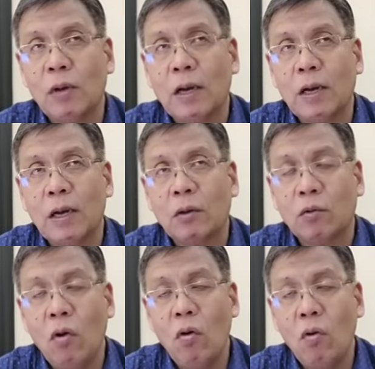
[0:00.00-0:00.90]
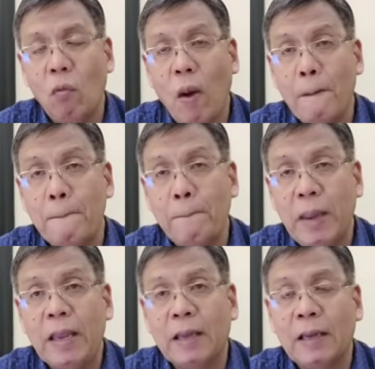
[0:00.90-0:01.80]
uh, Go
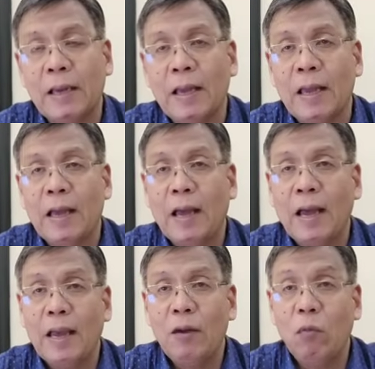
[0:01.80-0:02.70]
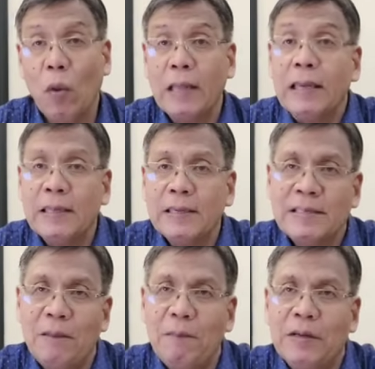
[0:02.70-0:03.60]
Waping ay one and the
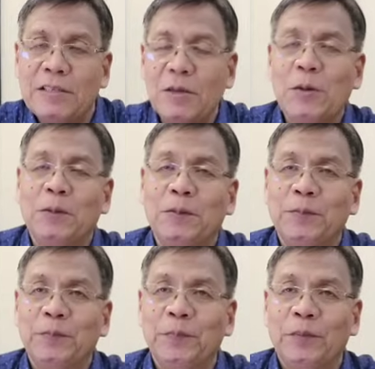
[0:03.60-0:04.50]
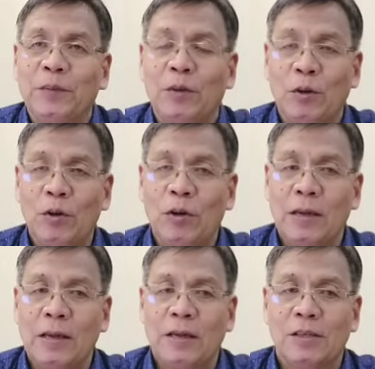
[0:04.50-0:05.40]
same person, no?
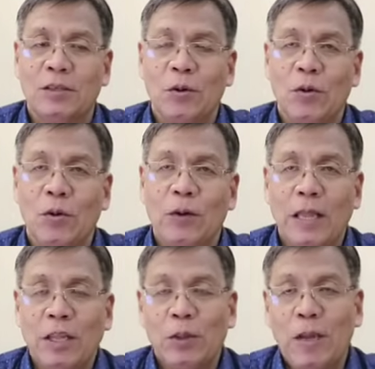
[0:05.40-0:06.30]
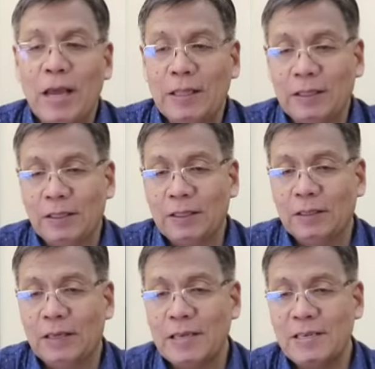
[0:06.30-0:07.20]
So ganito 'yan.
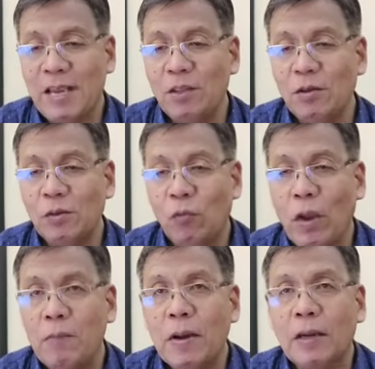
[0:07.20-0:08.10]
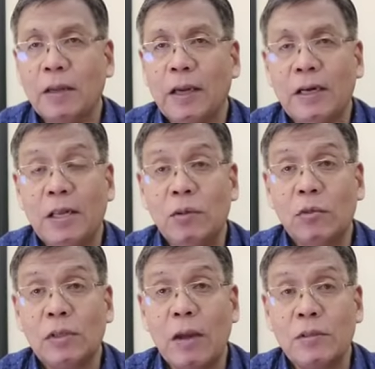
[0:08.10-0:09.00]
Kasi nung way back early
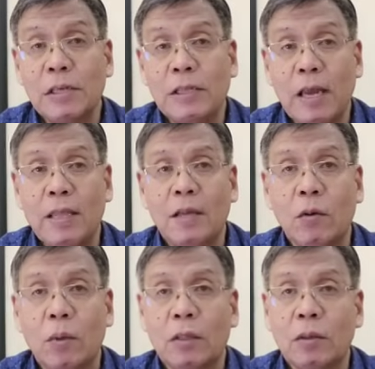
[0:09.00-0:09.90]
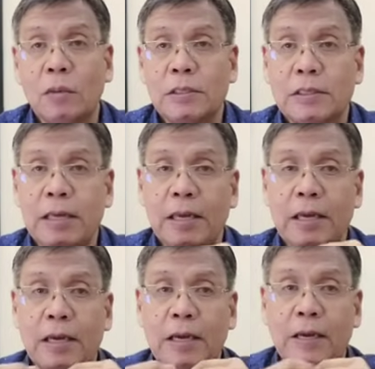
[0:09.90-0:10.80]
2000 nga daw itong
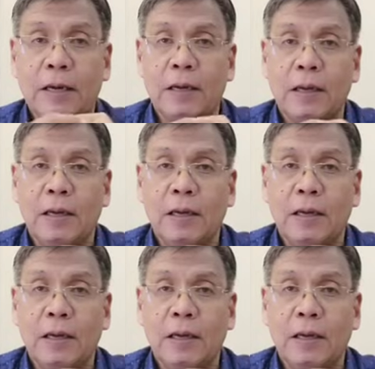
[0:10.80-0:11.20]
si uh,